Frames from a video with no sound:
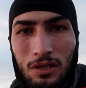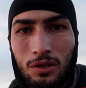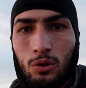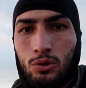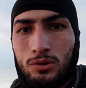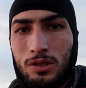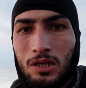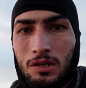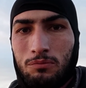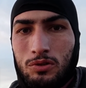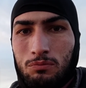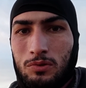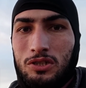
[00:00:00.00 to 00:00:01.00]
de gösteririm
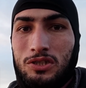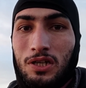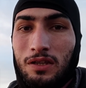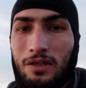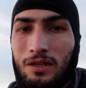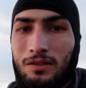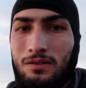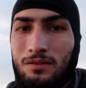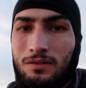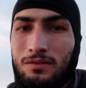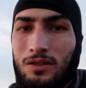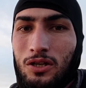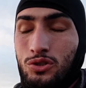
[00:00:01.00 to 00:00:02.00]
şimdi. inşallah
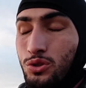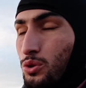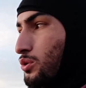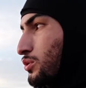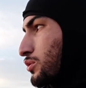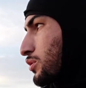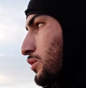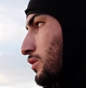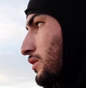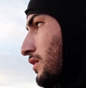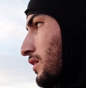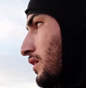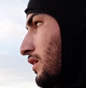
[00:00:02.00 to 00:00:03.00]
yaşıyordur.
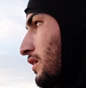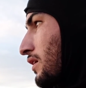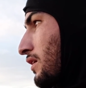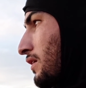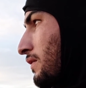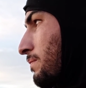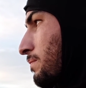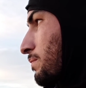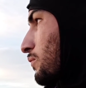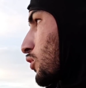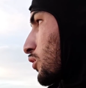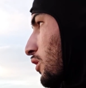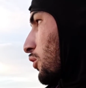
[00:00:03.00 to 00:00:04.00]

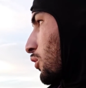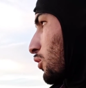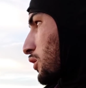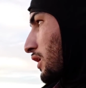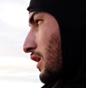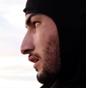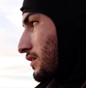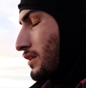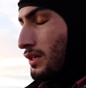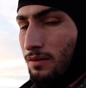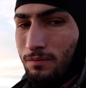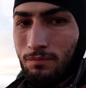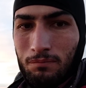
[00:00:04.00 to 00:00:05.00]
Burada yolun kenarında
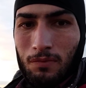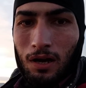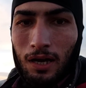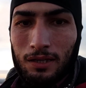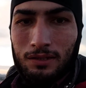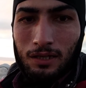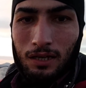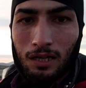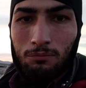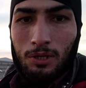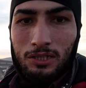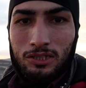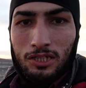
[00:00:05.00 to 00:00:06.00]
hayatta
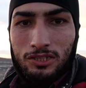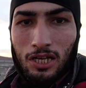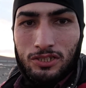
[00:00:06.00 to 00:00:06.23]
kalmaya çalışan